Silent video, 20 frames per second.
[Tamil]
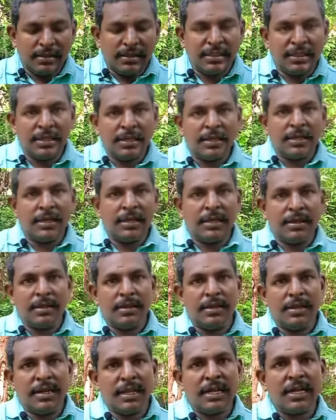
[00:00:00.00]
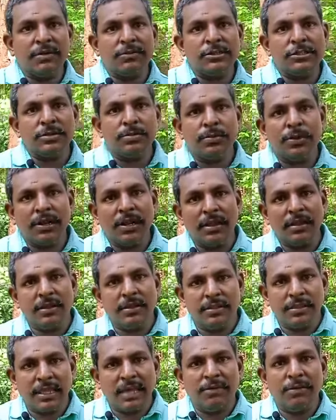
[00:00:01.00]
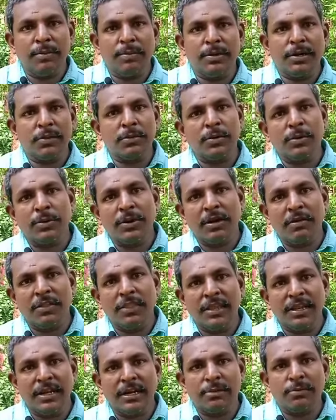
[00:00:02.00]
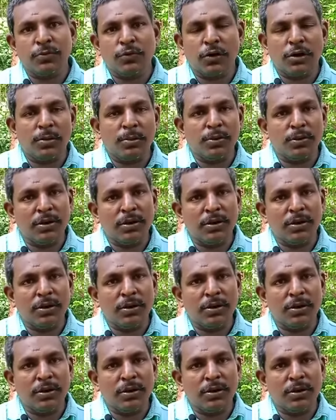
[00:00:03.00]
இந்த இனக்கவர்ச்சி பொறி தேவைப்படுபவர்கள் வந்து என்னிடம் தொடர்பு